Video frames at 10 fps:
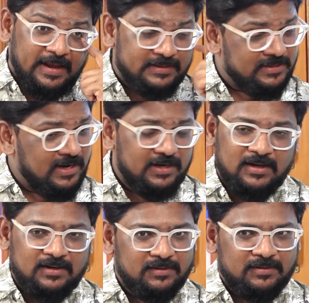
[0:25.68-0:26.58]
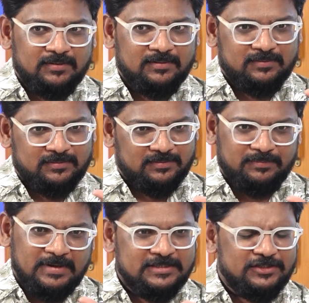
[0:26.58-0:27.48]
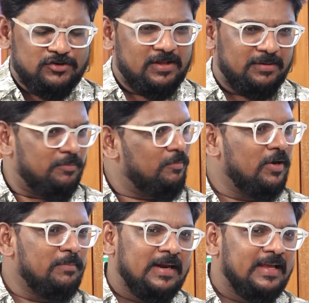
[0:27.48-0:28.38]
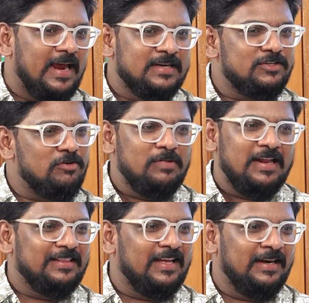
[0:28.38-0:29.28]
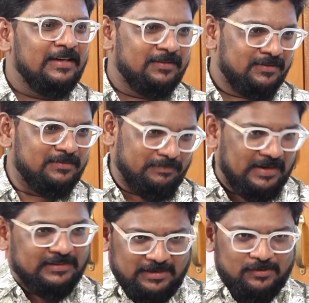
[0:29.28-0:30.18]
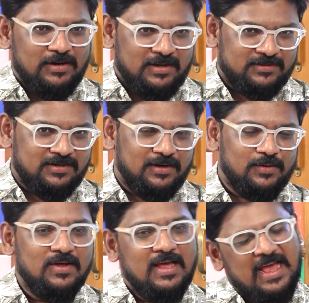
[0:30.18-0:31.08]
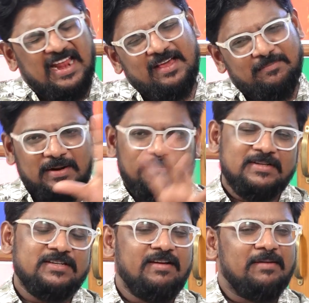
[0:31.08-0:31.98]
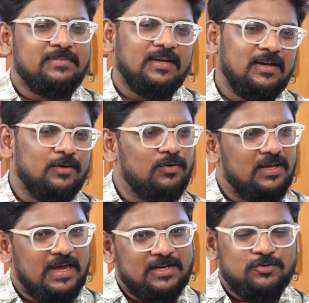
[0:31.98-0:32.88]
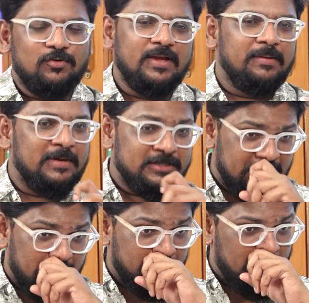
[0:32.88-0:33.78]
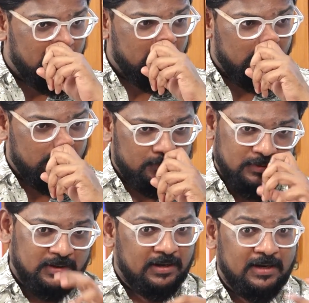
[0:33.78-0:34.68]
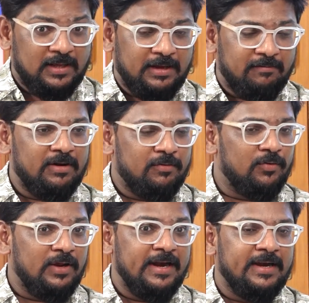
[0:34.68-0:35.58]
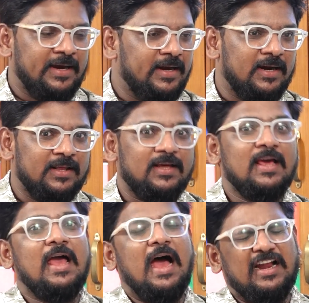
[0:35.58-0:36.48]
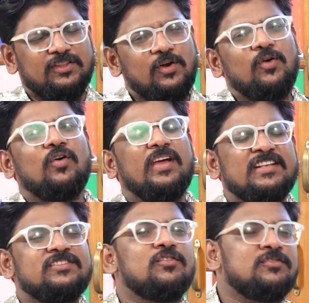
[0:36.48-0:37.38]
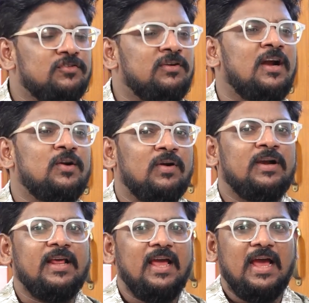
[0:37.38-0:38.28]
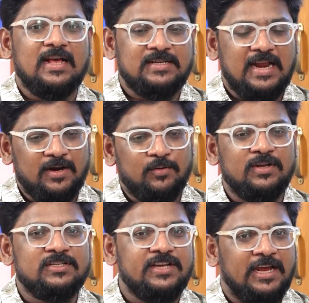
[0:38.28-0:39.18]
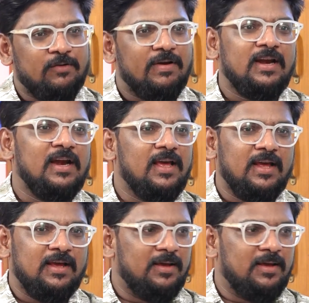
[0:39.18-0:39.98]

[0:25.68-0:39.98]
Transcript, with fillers: ఎక్సలెంట్ hmm. uh, మంచి షో అది ఇప్పుడు మొన్న మనకి అన్స్టాపుల్ ఎంత హిట్ మన తెలుగు రాష్ట్రాల్లో hmm. అలా ప్రపంచవ్యాప్తంగా కూడా ఆ షోకి మంచి అభిమానులు ఉన్నారు అలా ఎవరెవరు ఏంటేంటి అనేది అందులో ఒక గెస్ట్ వస్తున్నాడు అంటే అసలు ఆయన గురించి ఎంక్వైరీలే